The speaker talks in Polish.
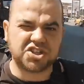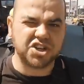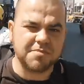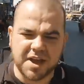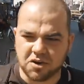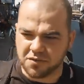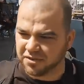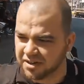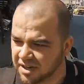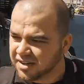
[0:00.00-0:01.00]
skrzyni biegów,
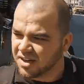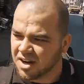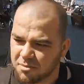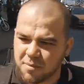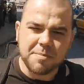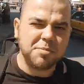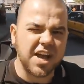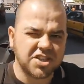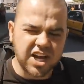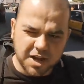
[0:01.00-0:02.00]
bo mnie
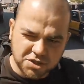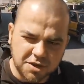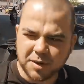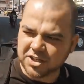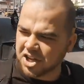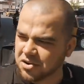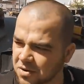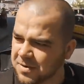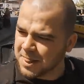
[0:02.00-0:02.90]
piecze jak przy oparzeniu.